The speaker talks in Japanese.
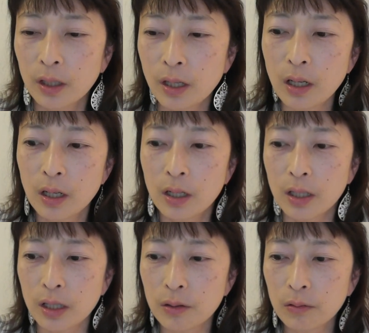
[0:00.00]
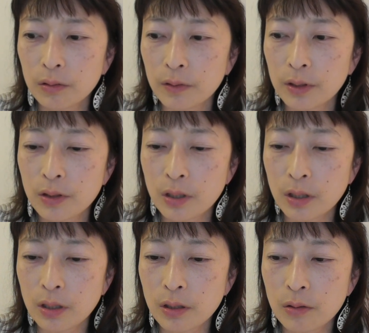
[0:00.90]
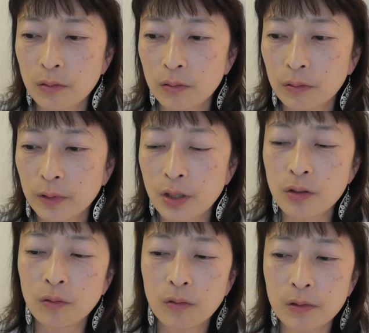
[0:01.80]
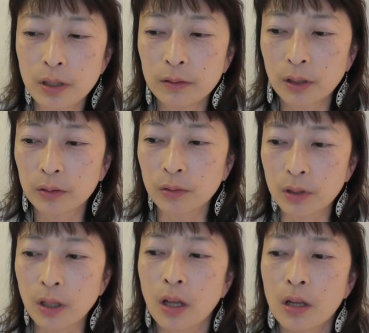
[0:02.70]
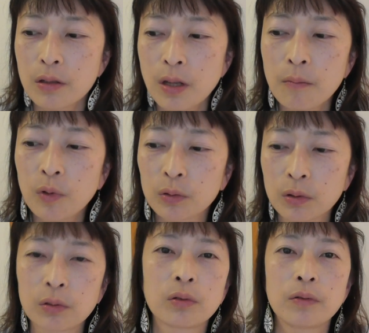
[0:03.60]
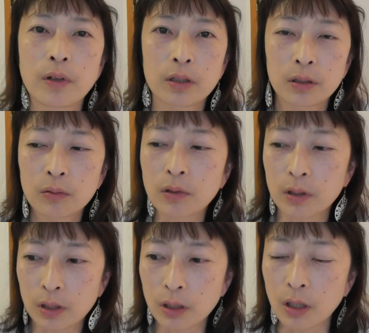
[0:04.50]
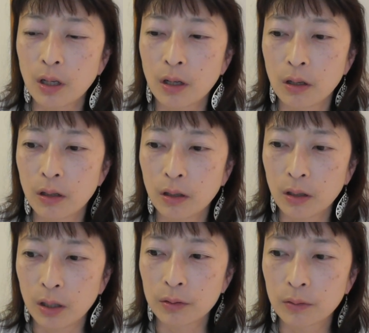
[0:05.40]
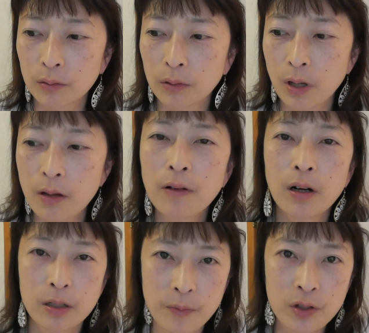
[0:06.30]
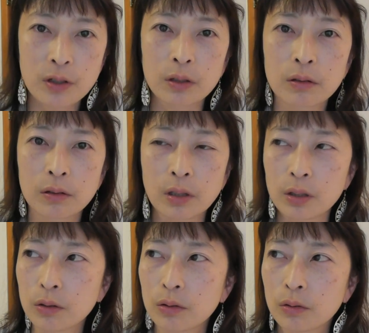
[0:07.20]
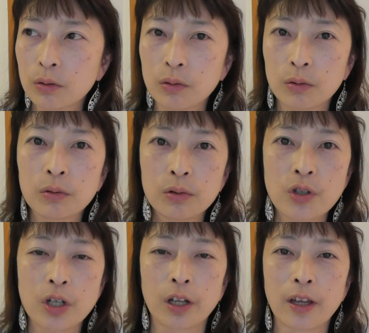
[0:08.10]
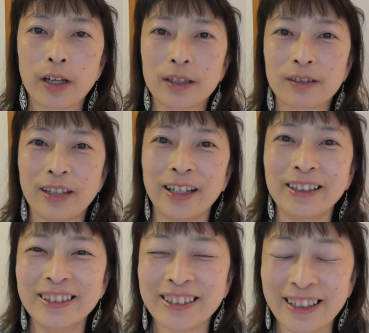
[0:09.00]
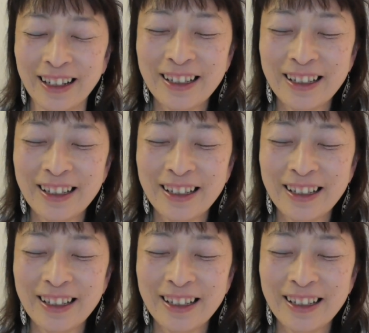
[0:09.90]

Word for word: で結局私その私のコンサルタントに1,000本っていうのを言われた時にあの、あ、わかりましたって言うしかないっていうか、